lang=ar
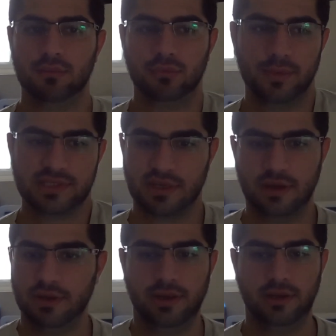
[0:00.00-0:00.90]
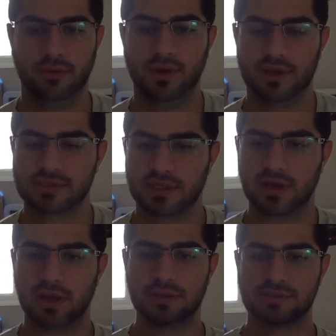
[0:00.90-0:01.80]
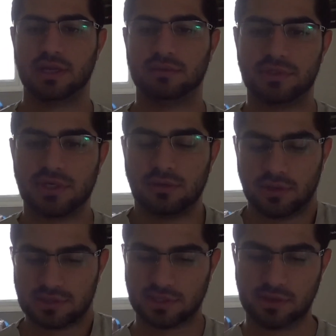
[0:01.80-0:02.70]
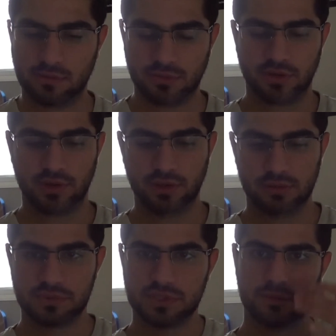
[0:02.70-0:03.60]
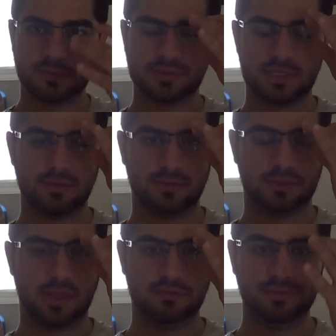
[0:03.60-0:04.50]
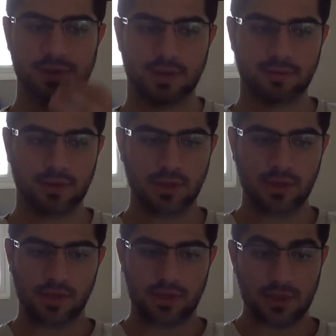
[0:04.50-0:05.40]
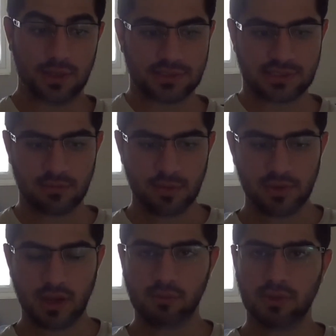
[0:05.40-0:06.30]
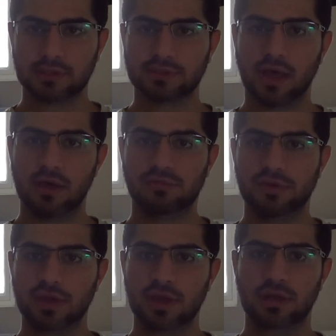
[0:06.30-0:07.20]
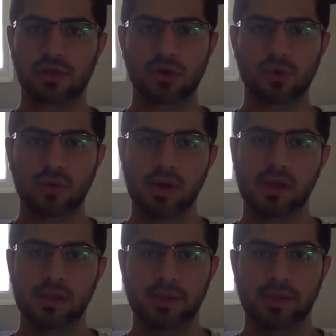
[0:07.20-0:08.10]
مو بس أني يعني هواي أصدقائي صارت مشاكل ويا أصدقائهم الثانيين بسبب الطائفية السبب الأول للطائفية اللي هو